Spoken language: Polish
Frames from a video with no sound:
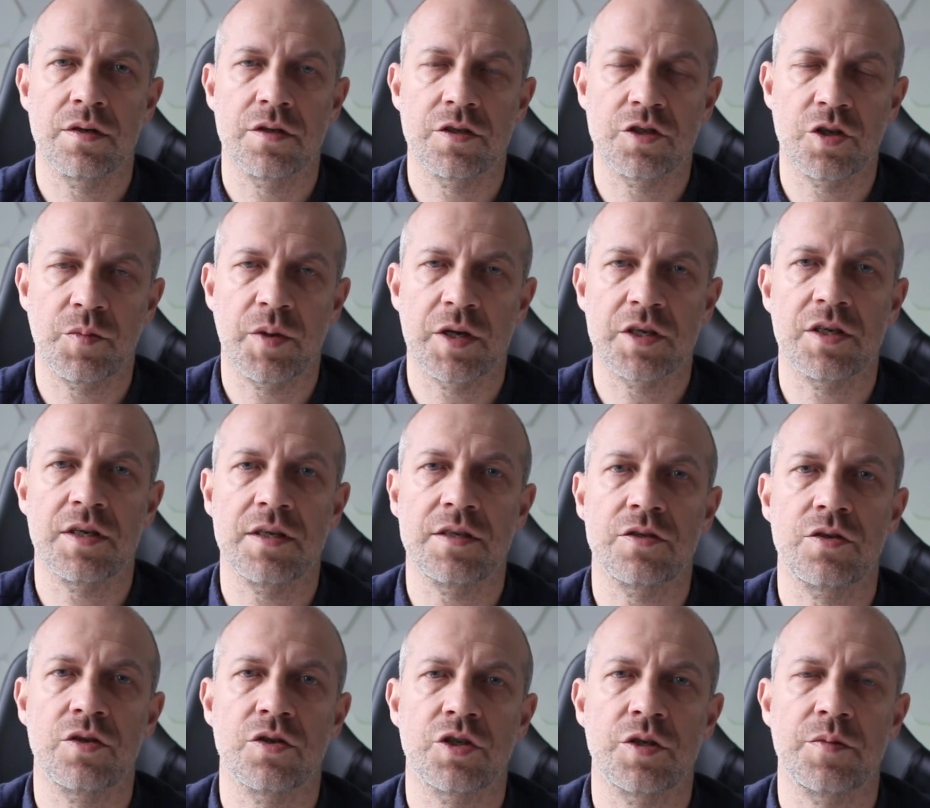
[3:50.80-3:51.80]
Zobacz
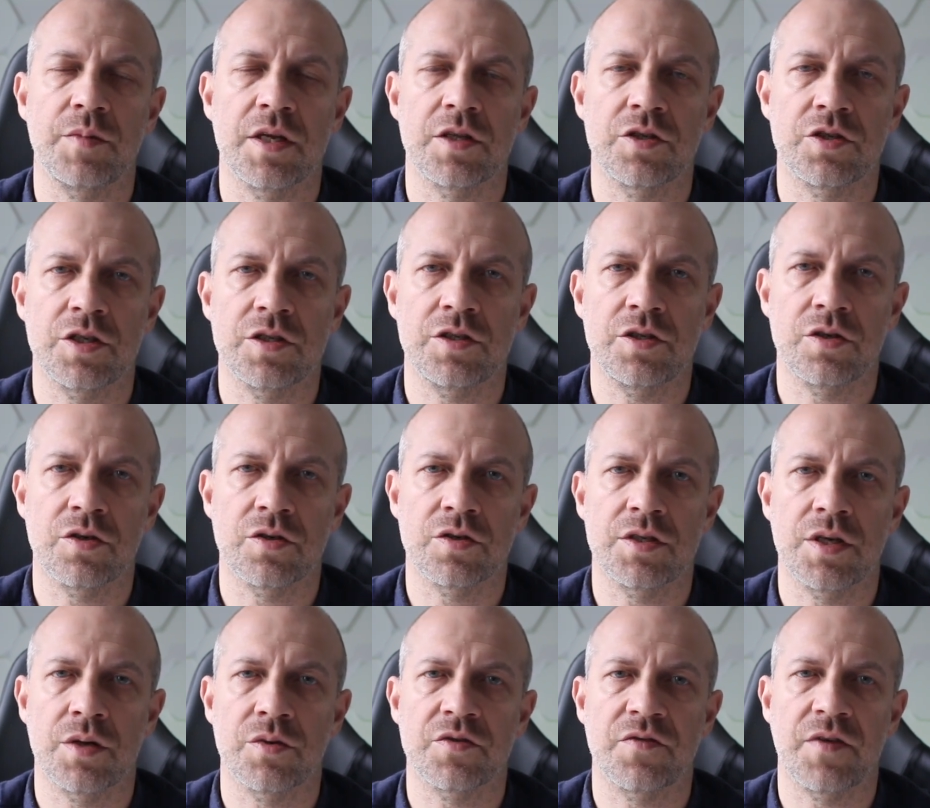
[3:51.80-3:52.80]
list do Rzymian, trzeci
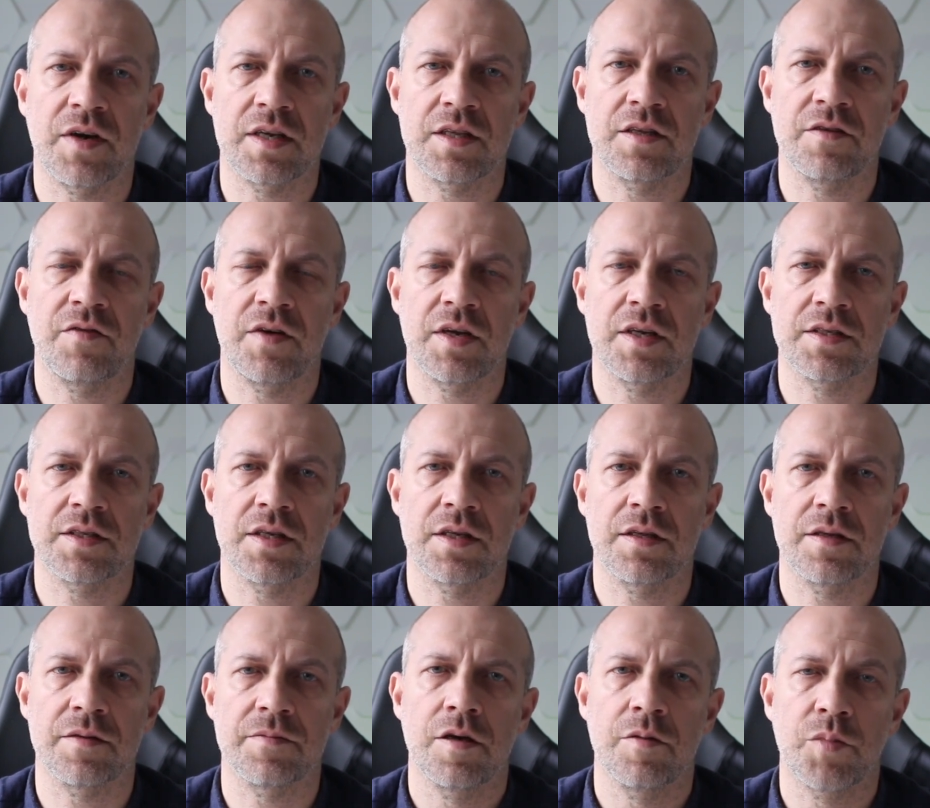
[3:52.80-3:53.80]
rozdział, czwarty
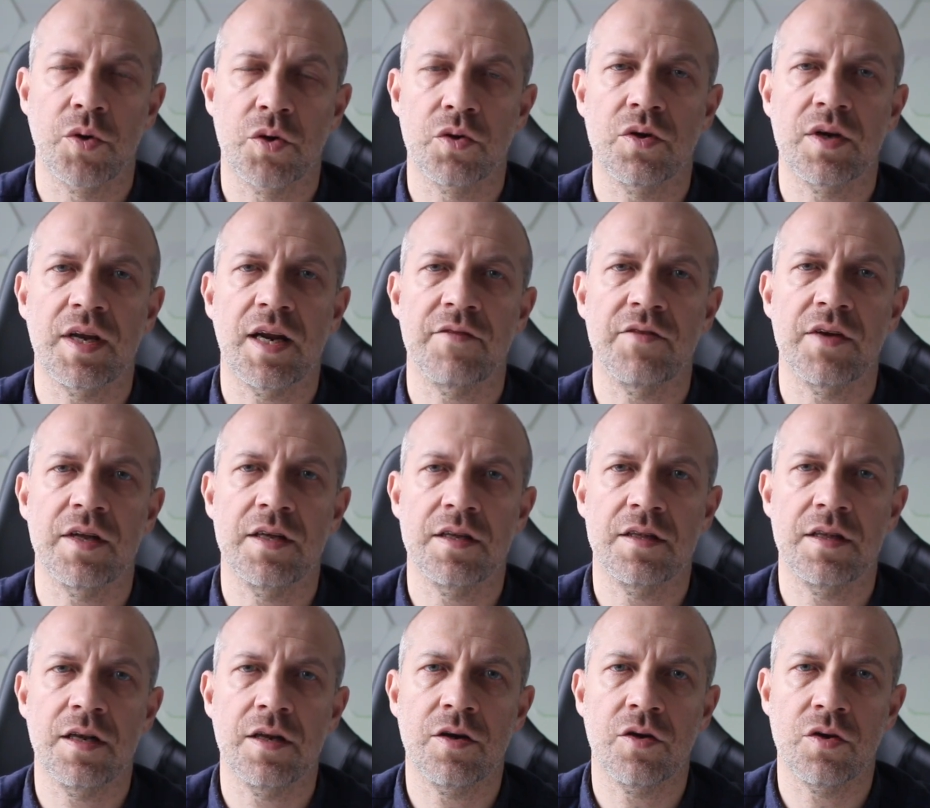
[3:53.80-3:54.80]
werset. Pornografia nie
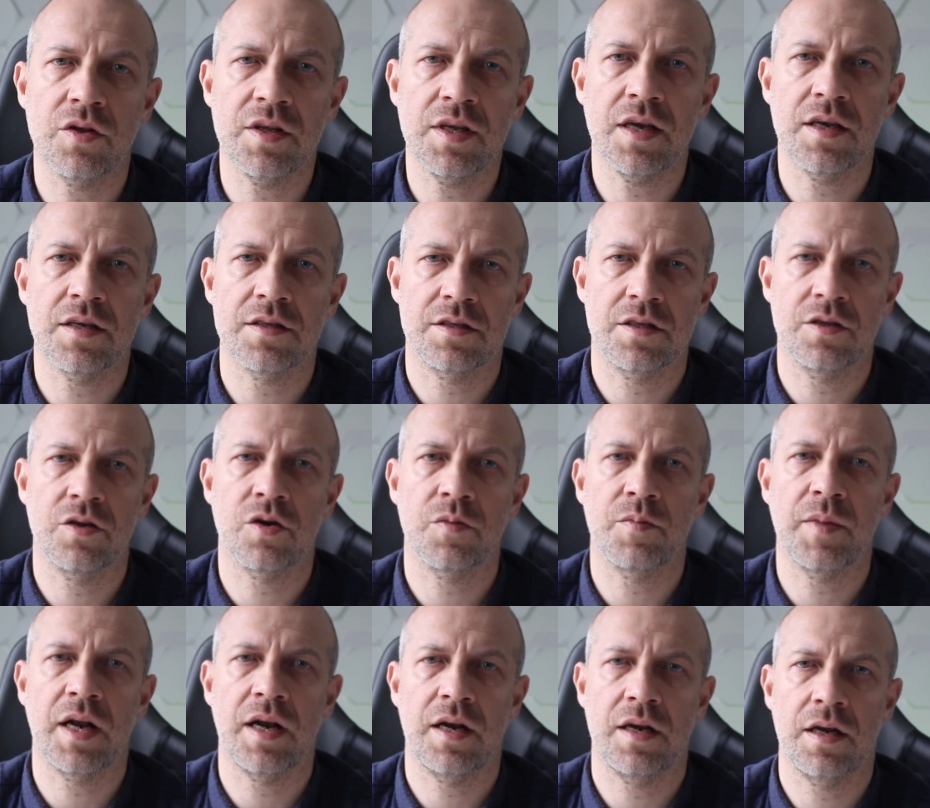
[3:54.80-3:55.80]
tylko nie jest
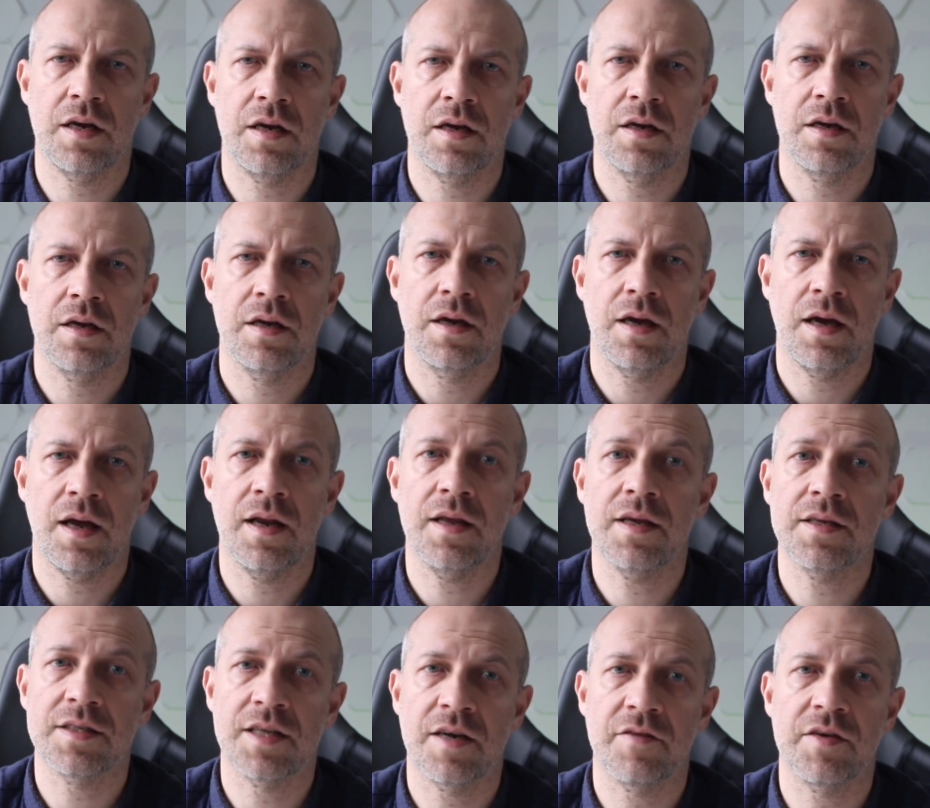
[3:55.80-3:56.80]
normalna, ale
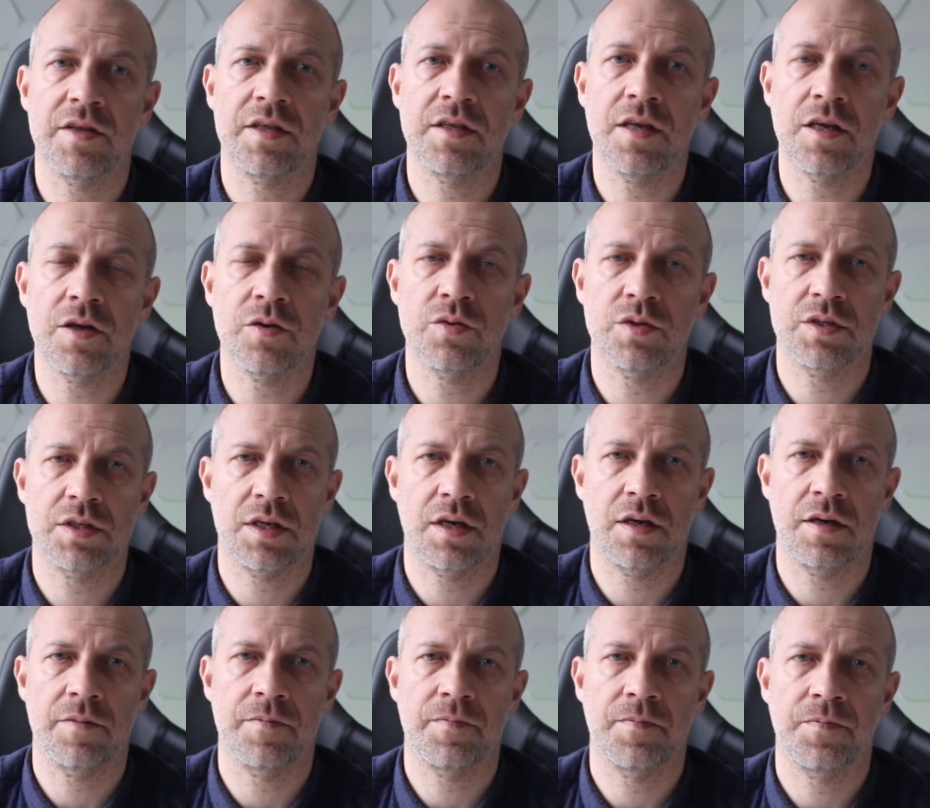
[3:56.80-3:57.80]
jest nawet
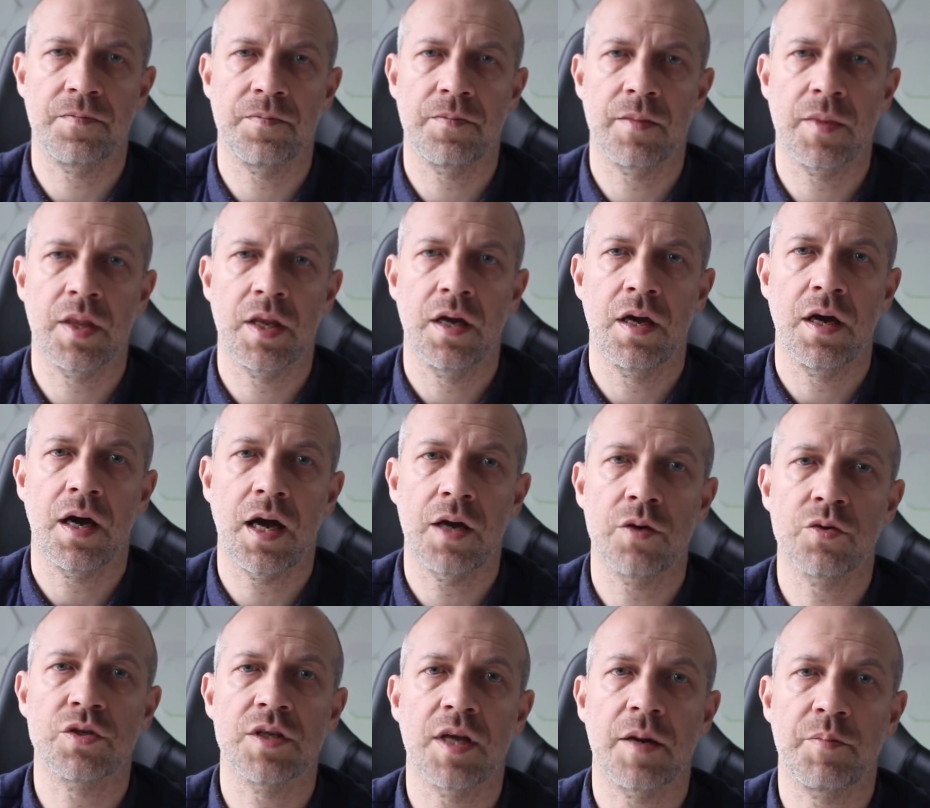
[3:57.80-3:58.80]
nieludzka, a
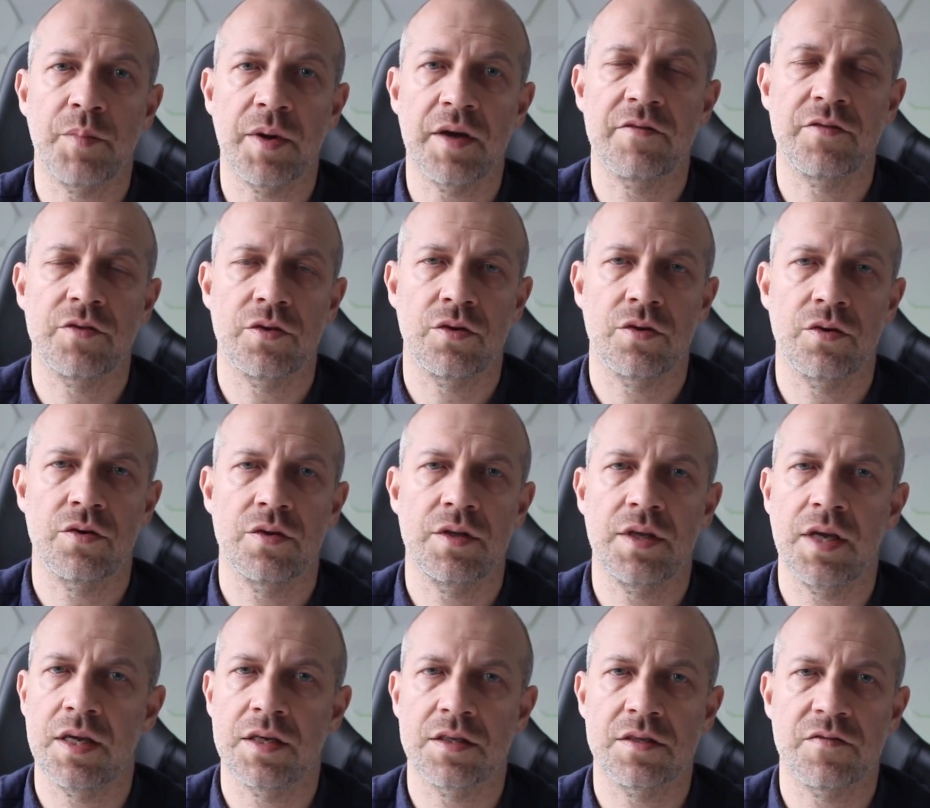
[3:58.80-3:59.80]
już na pewno
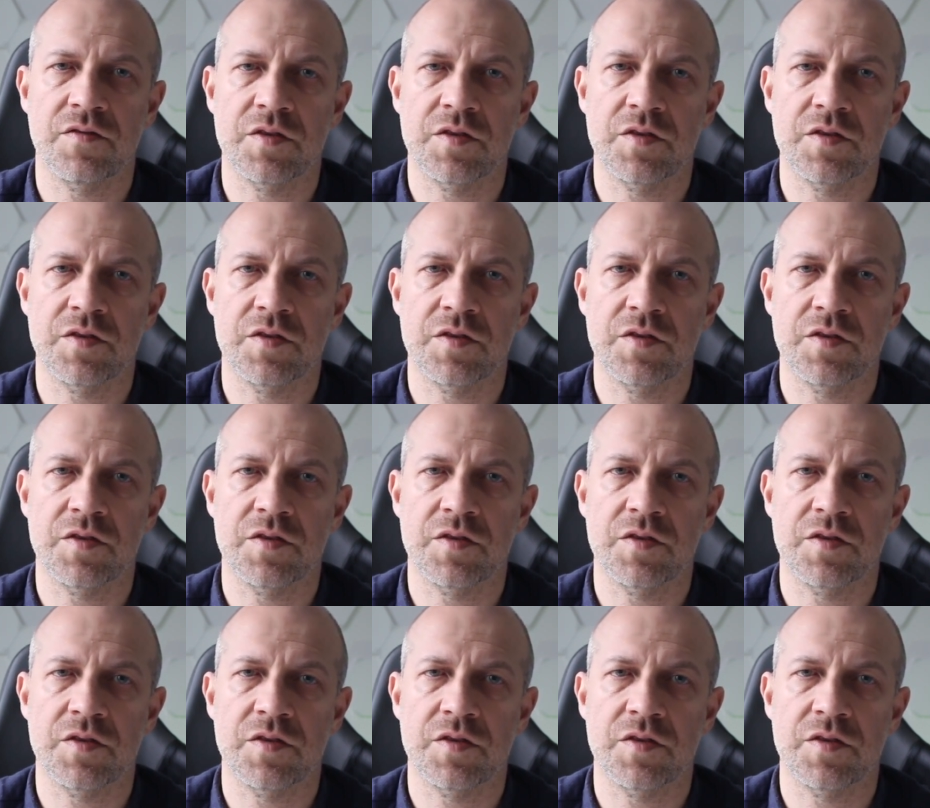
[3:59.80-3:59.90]
nie jest